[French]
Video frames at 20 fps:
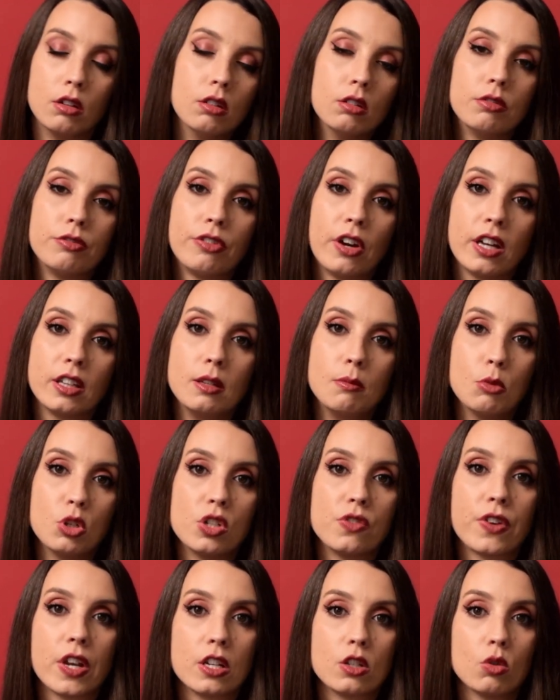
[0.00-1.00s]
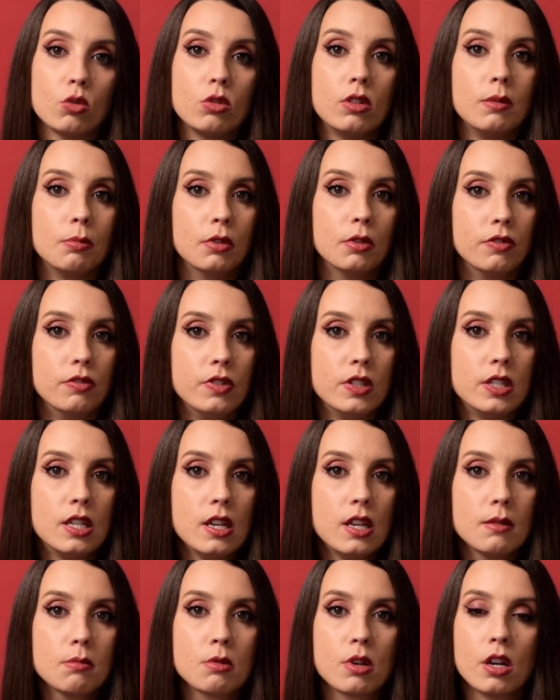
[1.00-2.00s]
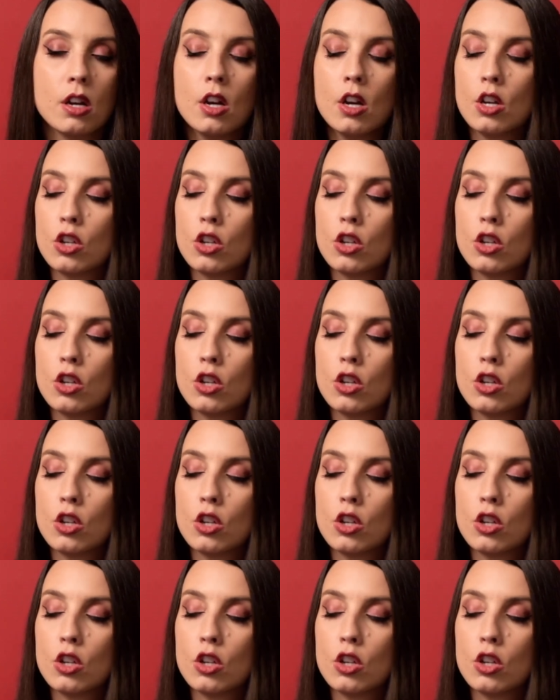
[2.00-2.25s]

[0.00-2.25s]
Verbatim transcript: faire des modifications n'est pas visible,